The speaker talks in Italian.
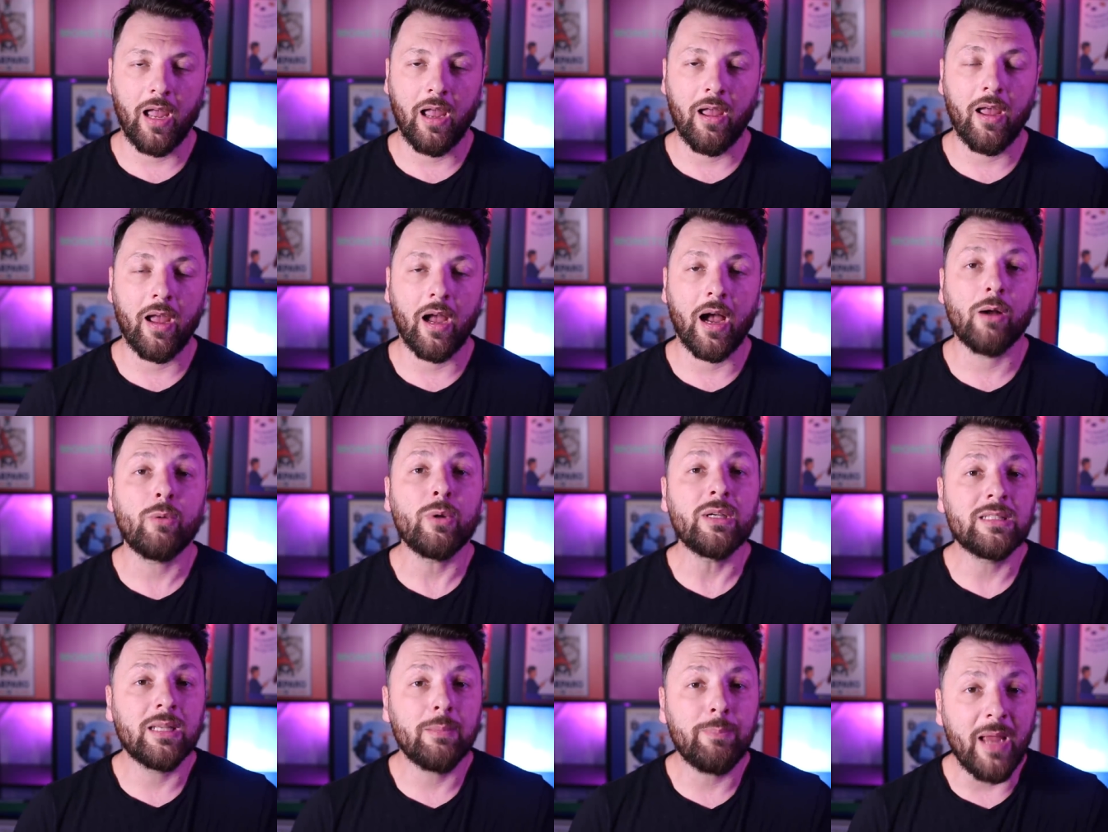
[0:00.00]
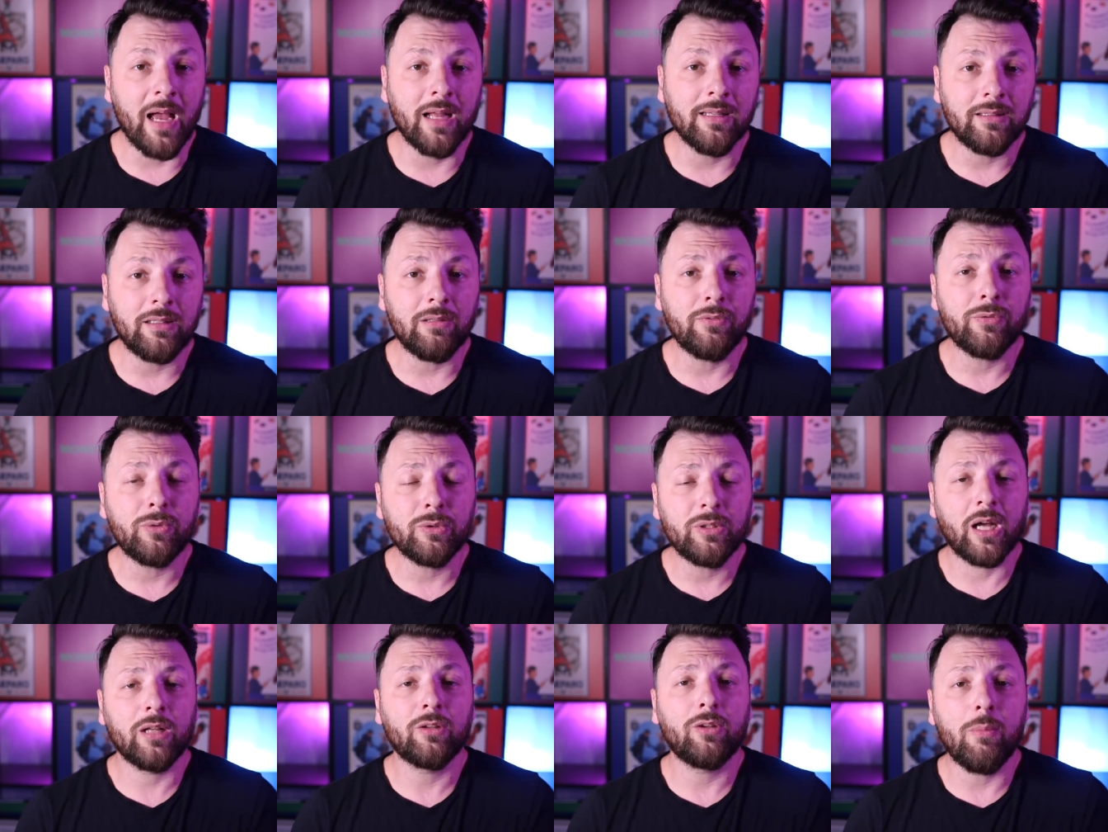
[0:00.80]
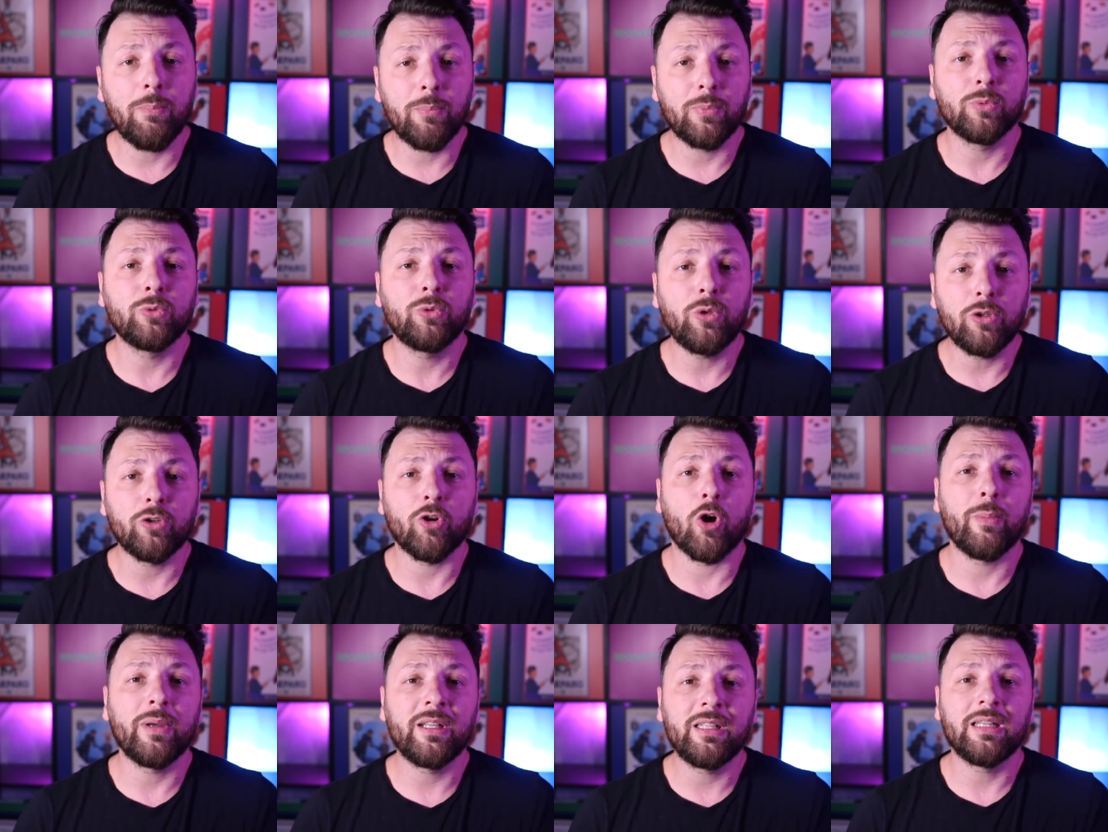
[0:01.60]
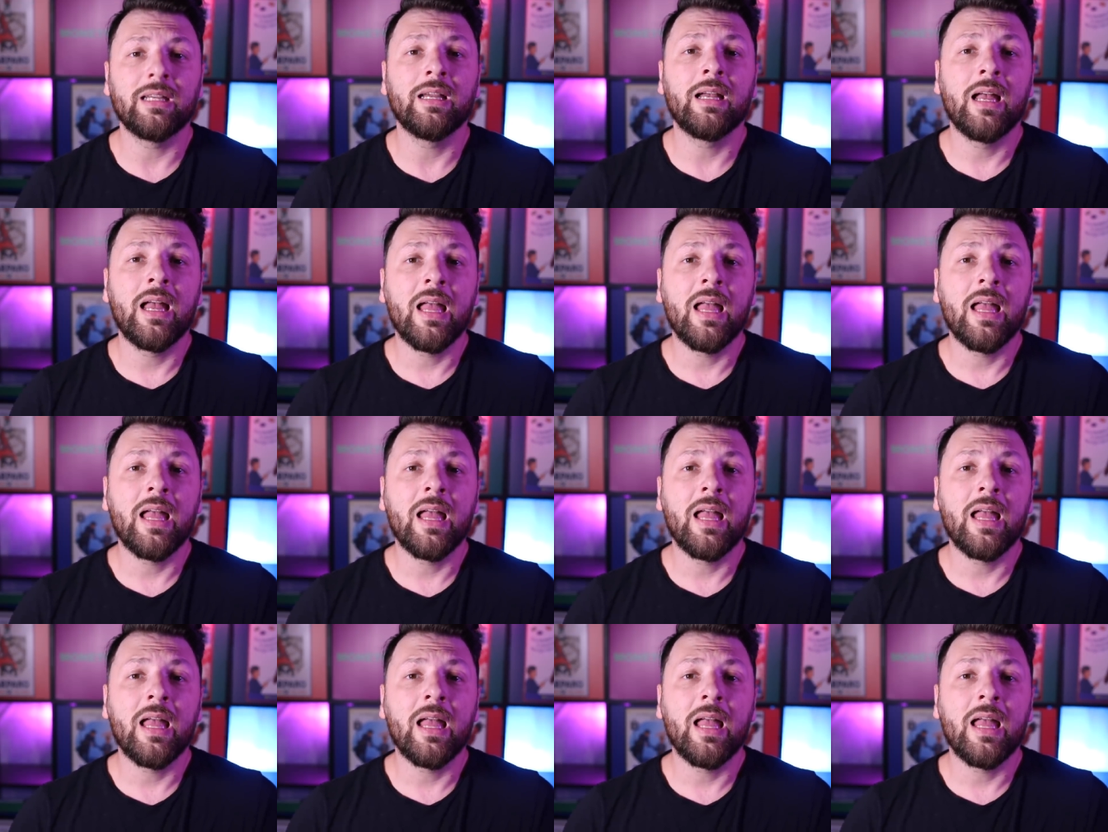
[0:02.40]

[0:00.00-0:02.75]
E a queste piante fu dato appunto il nome di